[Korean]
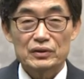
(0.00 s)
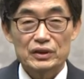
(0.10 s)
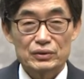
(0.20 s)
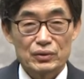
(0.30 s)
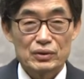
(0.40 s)

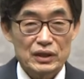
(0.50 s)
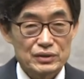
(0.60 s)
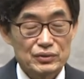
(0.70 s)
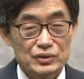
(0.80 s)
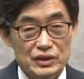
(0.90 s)
의도를
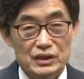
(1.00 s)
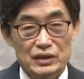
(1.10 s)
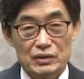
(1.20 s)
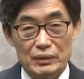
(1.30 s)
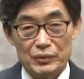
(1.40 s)
가지고
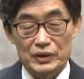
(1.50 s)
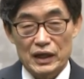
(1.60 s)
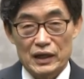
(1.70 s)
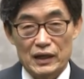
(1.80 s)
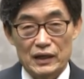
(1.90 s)
제작된
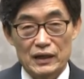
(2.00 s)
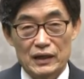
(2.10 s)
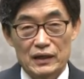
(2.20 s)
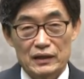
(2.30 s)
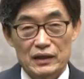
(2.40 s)
과목이다
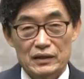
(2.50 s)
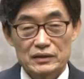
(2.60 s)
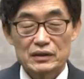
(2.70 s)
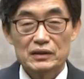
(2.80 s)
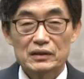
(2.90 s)
라는
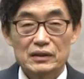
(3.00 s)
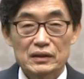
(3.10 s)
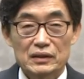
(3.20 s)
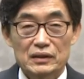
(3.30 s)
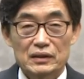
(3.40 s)
것을
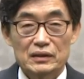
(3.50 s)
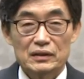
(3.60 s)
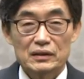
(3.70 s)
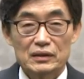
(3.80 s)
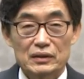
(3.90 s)
에,